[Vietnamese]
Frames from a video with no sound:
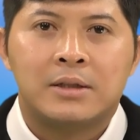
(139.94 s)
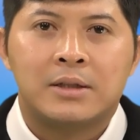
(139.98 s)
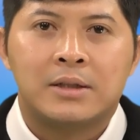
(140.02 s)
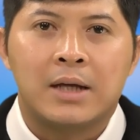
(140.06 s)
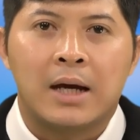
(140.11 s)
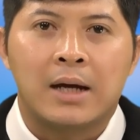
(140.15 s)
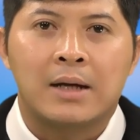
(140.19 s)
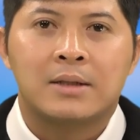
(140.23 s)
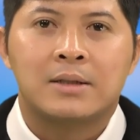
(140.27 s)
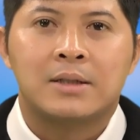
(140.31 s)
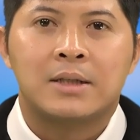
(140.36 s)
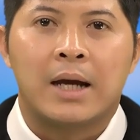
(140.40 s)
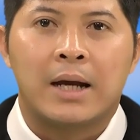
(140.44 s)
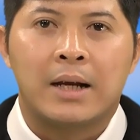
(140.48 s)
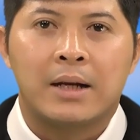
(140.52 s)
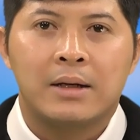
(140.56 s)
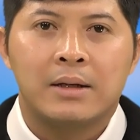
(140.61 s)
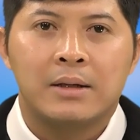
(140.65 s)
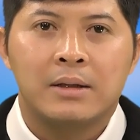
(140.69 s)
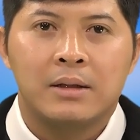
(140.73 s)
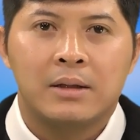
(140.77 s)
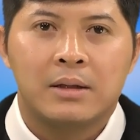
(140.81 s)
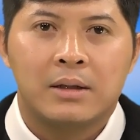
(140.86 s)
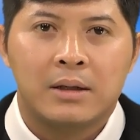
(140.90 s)
chắc
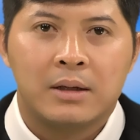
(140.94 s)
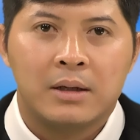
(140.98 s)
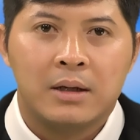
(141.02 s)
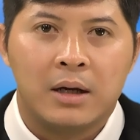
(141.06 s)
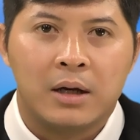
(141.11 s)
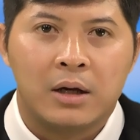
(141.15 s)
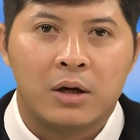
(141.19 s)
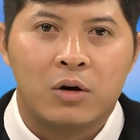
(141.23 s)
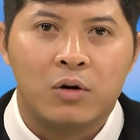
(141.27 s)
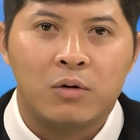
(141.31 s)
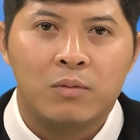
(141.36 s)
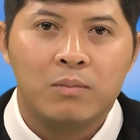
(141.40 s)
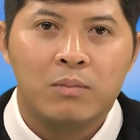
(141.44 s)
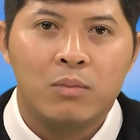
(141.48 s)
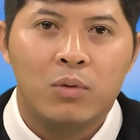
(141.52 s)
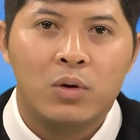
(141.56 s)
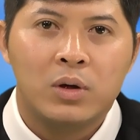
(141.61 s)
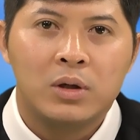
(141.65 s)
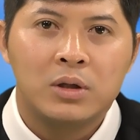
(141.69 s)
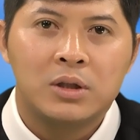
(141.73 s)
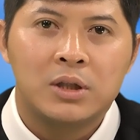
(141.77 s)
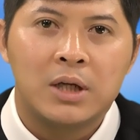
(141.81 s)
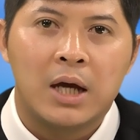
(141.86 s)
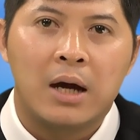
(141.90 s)
chắn người cũng
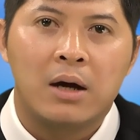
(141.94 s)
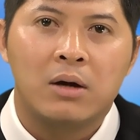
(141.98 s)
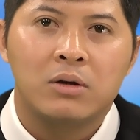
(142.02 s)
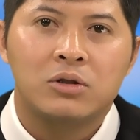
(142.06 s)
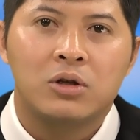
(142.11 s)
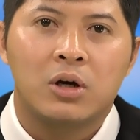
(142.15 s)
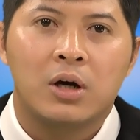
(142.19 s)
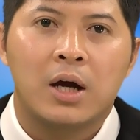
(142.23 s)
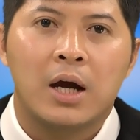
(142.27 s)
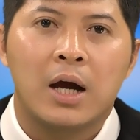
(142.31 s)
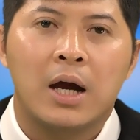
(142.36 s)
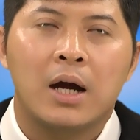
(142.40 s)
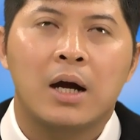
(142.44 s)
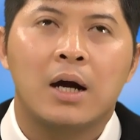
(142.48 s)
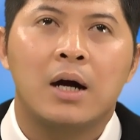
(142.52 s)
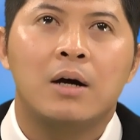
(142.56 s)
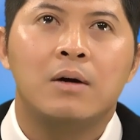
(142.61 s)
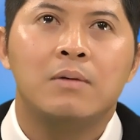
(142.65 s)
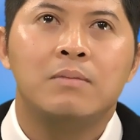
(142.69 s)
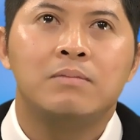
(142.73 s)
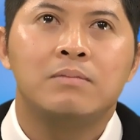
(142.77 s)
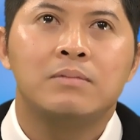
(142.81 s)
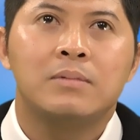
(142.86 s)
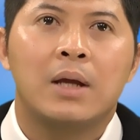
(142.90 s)
muốn trao cho các
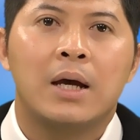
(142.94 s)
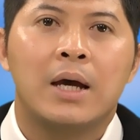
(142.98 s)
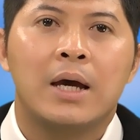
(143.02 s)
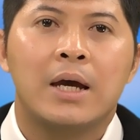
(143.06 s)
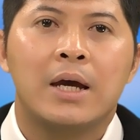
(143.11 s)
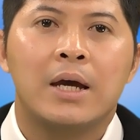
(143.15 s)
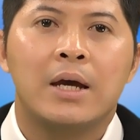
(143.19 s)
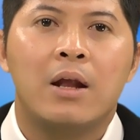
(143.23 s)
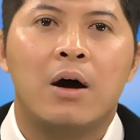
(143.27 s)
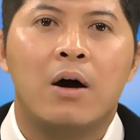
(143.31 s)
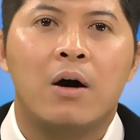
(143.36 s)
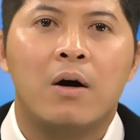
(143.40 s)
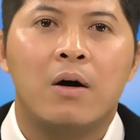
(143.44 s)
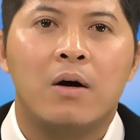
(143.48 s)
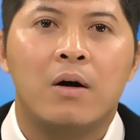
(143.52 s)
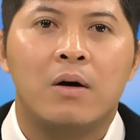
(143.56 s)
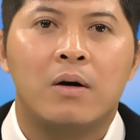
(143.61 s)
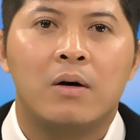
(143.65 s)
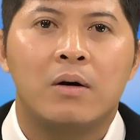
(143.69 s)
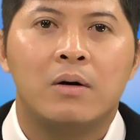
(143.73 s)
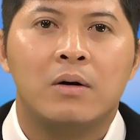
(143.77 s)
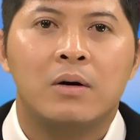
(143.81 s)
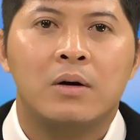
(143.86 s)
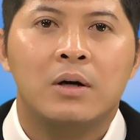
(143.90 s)
ông thế đó
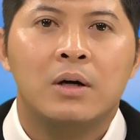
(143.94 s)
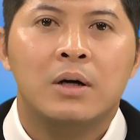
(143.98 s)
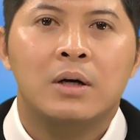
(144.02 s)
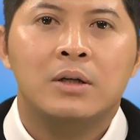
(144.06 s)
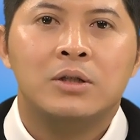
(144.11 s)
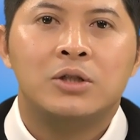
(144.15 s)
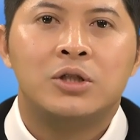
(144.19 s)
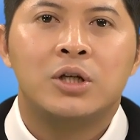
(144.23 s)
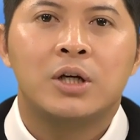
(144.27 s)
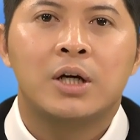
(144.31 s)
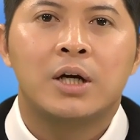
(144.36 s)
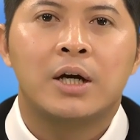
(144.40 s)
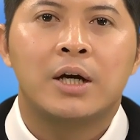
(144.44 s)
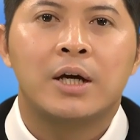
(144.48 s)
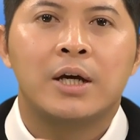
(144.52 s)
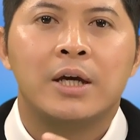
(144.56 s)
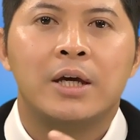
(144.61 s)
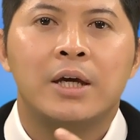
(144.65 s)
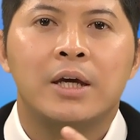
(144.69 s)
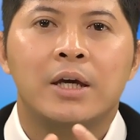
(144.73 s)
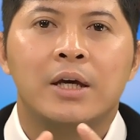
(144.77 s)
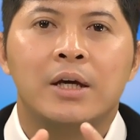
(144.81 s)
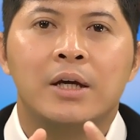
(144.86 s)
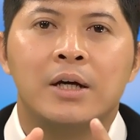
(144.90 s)
trước
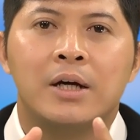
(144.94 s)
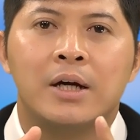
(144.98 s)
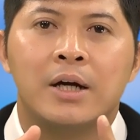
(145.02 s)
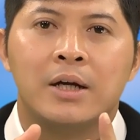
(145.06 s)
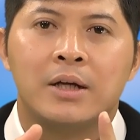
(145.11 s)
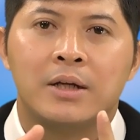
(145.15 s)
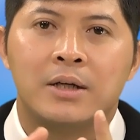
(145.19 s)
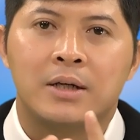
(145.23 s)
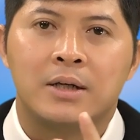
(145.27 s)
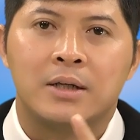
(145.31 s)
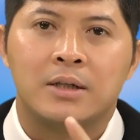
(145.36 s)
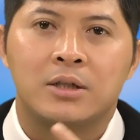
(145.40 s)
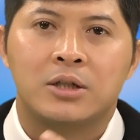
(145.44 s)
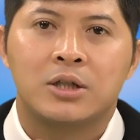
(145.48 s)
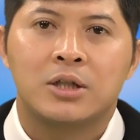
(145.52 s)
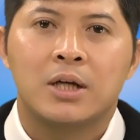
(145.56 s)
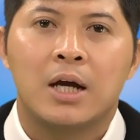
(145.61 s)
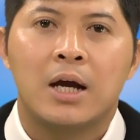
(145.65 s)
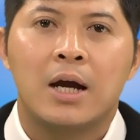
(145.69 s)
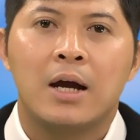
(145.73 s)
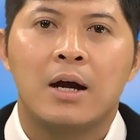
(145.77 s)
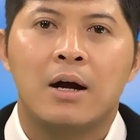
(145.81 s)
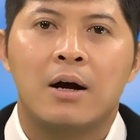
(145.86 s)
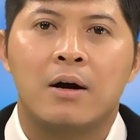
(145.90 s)
khi người rời
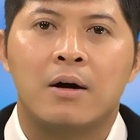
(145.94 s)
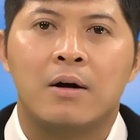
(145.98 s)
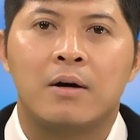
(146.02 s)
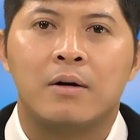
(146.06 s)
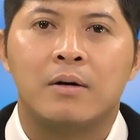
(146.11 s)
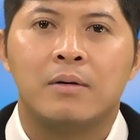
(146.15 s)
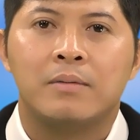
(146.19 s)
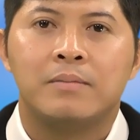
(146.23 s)
xa họ.